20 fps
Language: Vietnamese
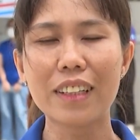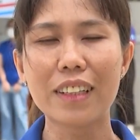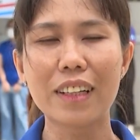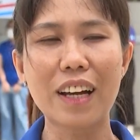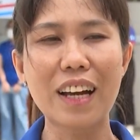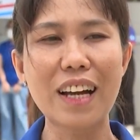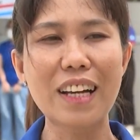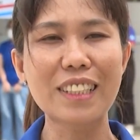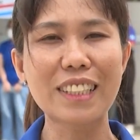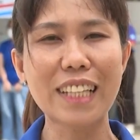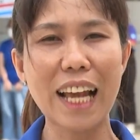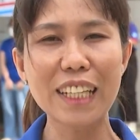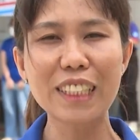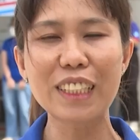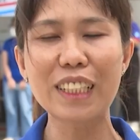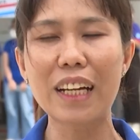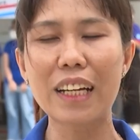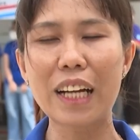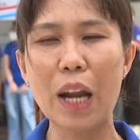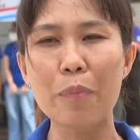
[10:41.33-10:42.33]
À, sáng
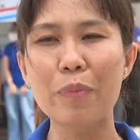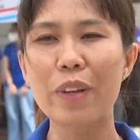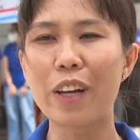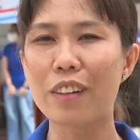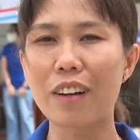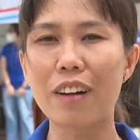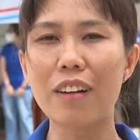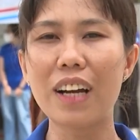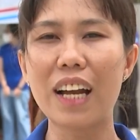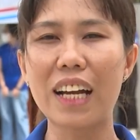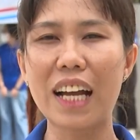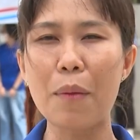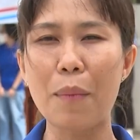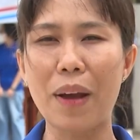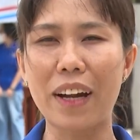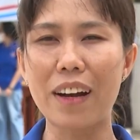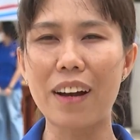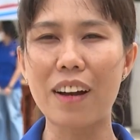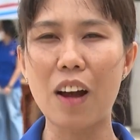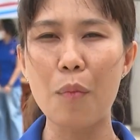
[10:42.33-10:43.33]
5 giờ rưỡi là các
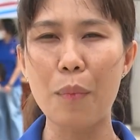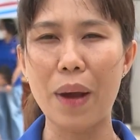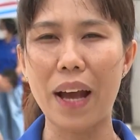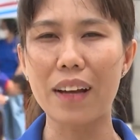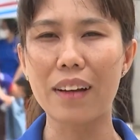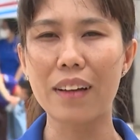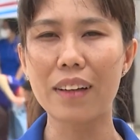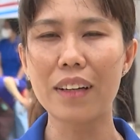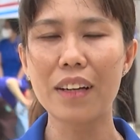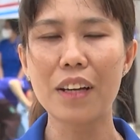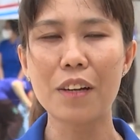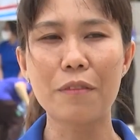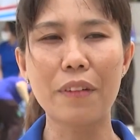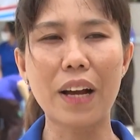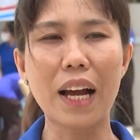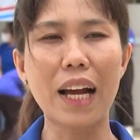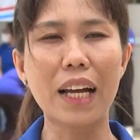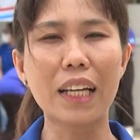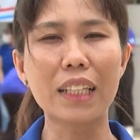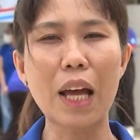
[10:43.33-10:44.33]
bạn đã có mặt
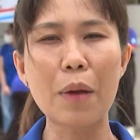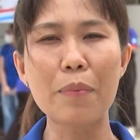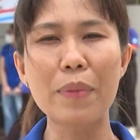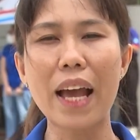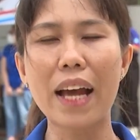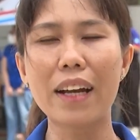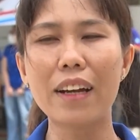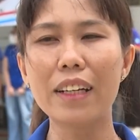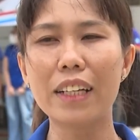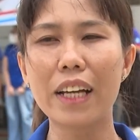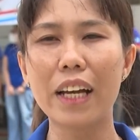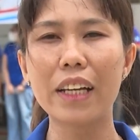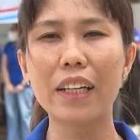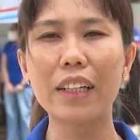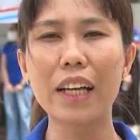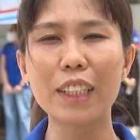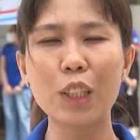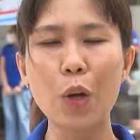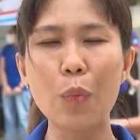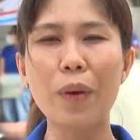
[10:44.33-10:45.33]
và tham gia đến khi
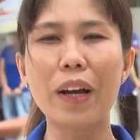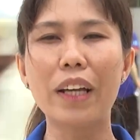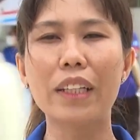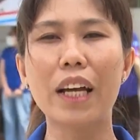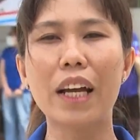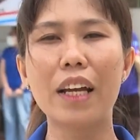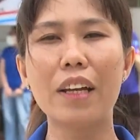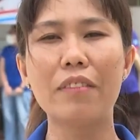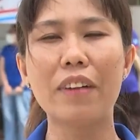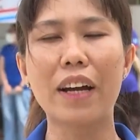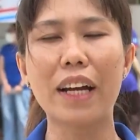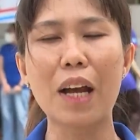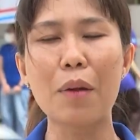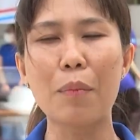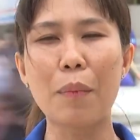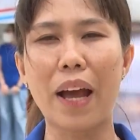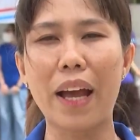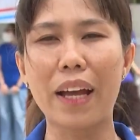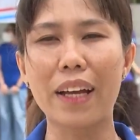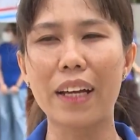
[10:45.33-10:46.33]
kết thúc kỳ thi và
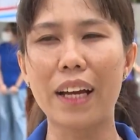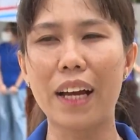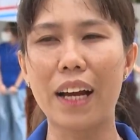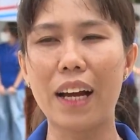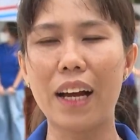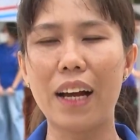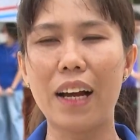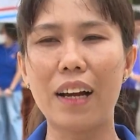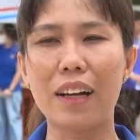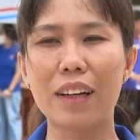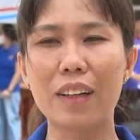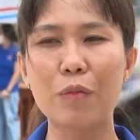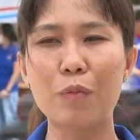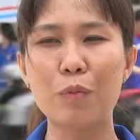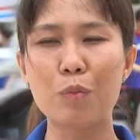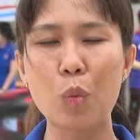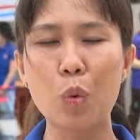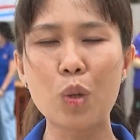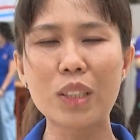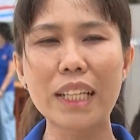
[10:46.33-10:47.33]
các bạn ờ,
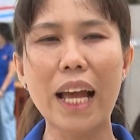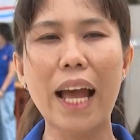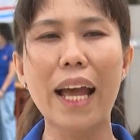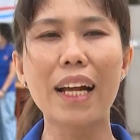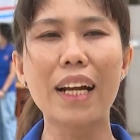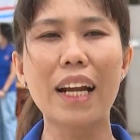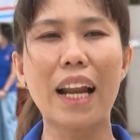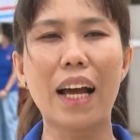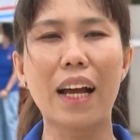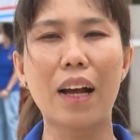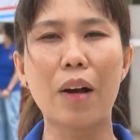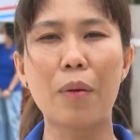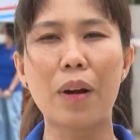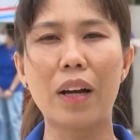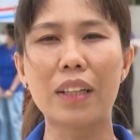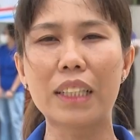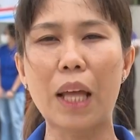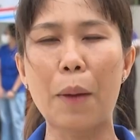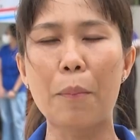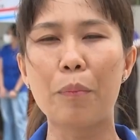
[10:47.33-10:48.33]
buổi sáng
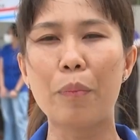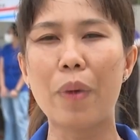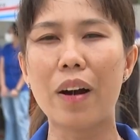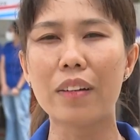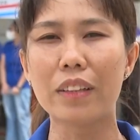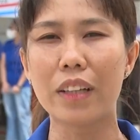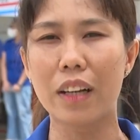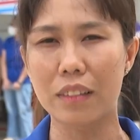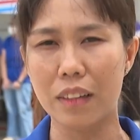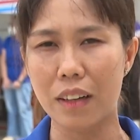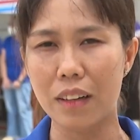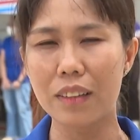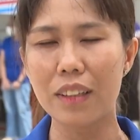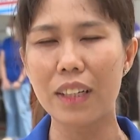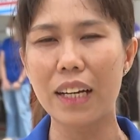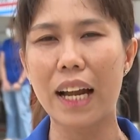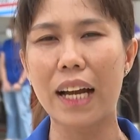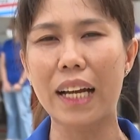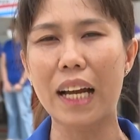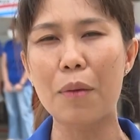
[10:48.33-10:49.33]
là tầm 10 giờ
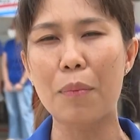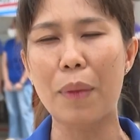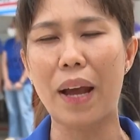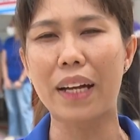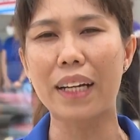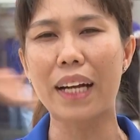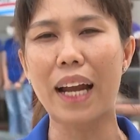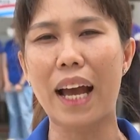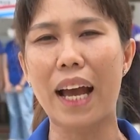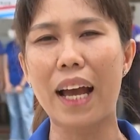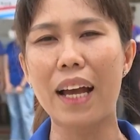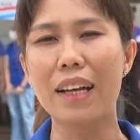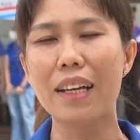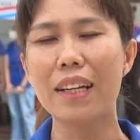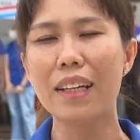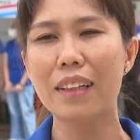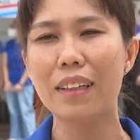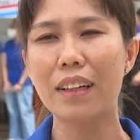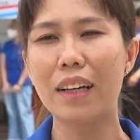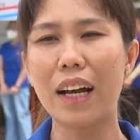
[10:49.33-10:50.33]
rưỡi là các bạn đã
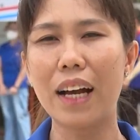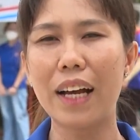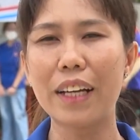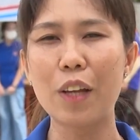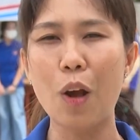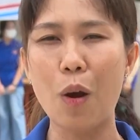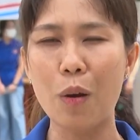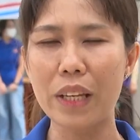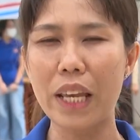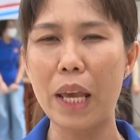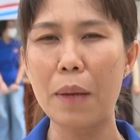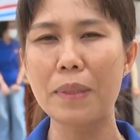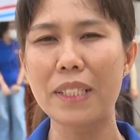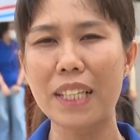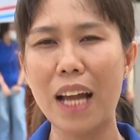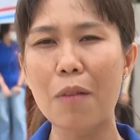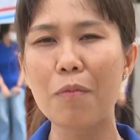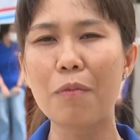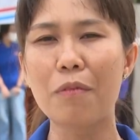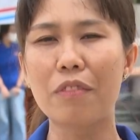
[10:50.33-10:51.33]
ờ, dọn dẹp
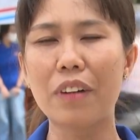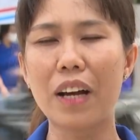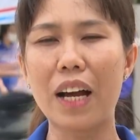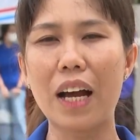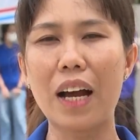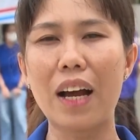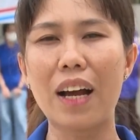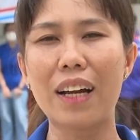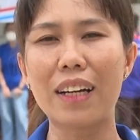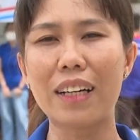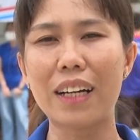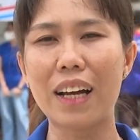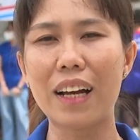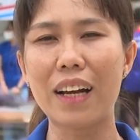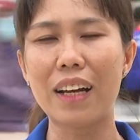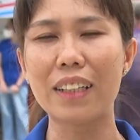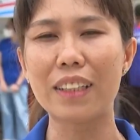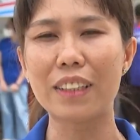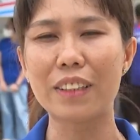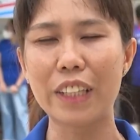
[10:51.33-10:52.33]
xong và
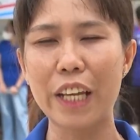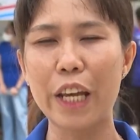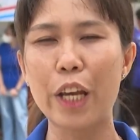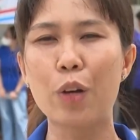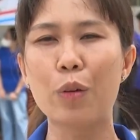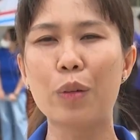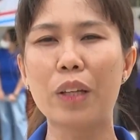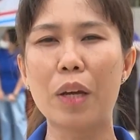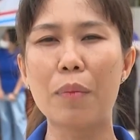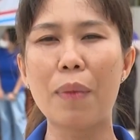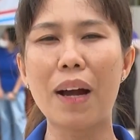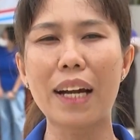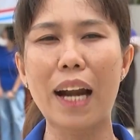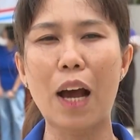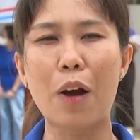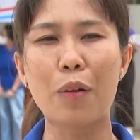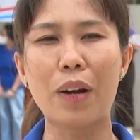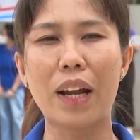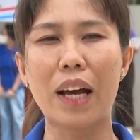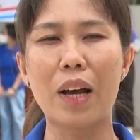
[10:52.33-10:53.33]
ờ, chiều thì bắt
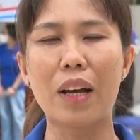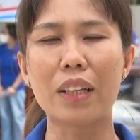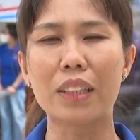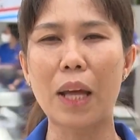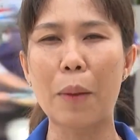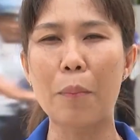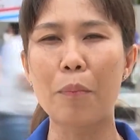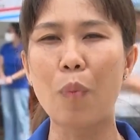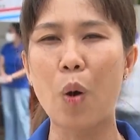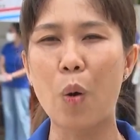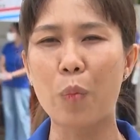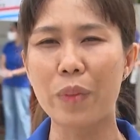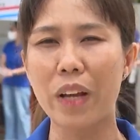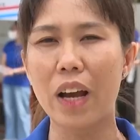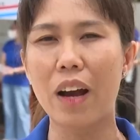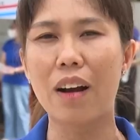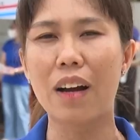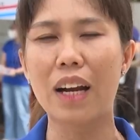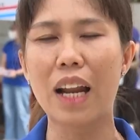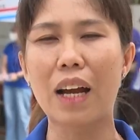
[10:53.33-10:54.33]
đầu là tầm 1
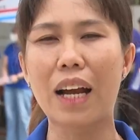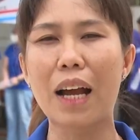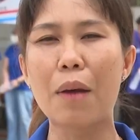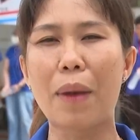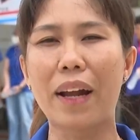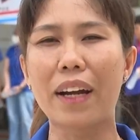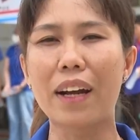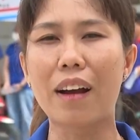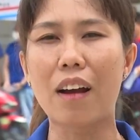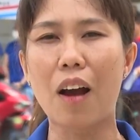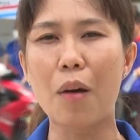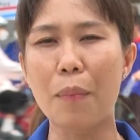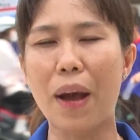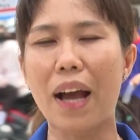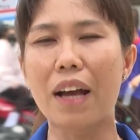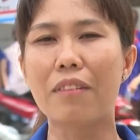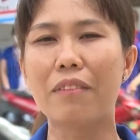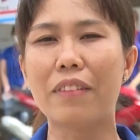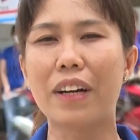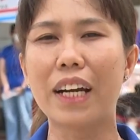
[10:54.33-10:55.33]
giờ là các bạn đã có
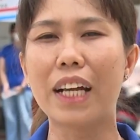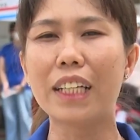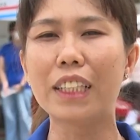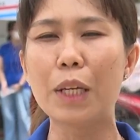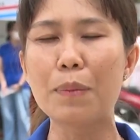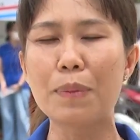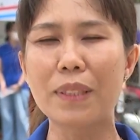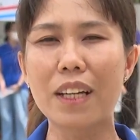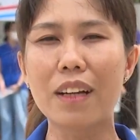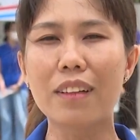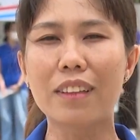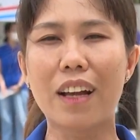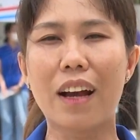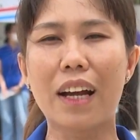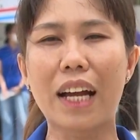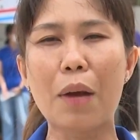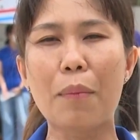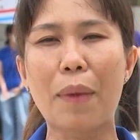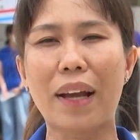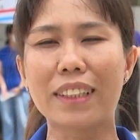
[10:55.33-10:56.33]
mặt và để tiếp sức
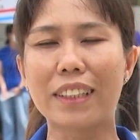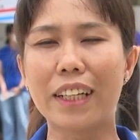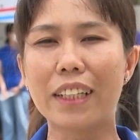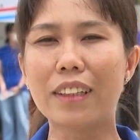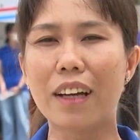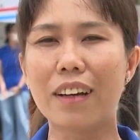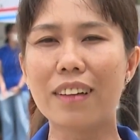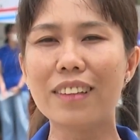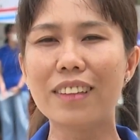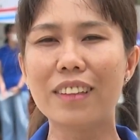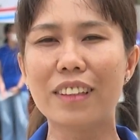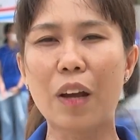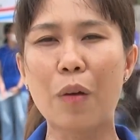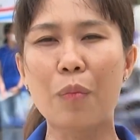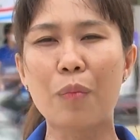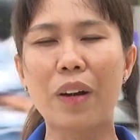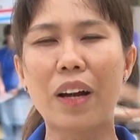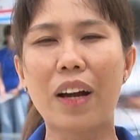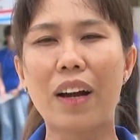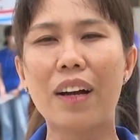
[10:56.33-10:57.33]
cho các bạn sĩ tử
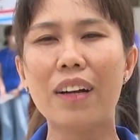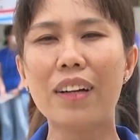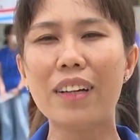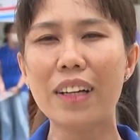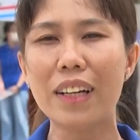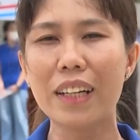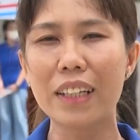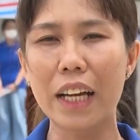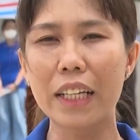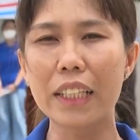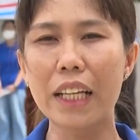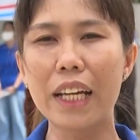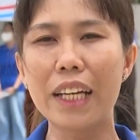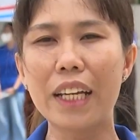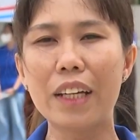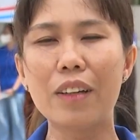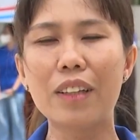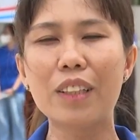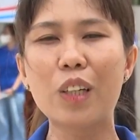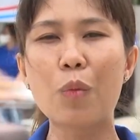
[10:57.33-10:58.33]
trong kỳ
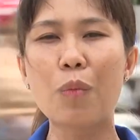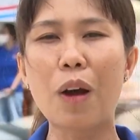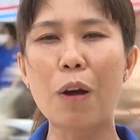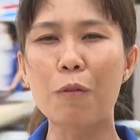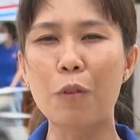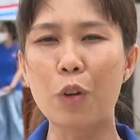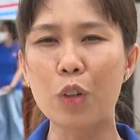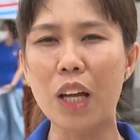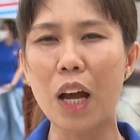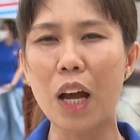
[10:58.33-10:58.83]
thi trung học phổ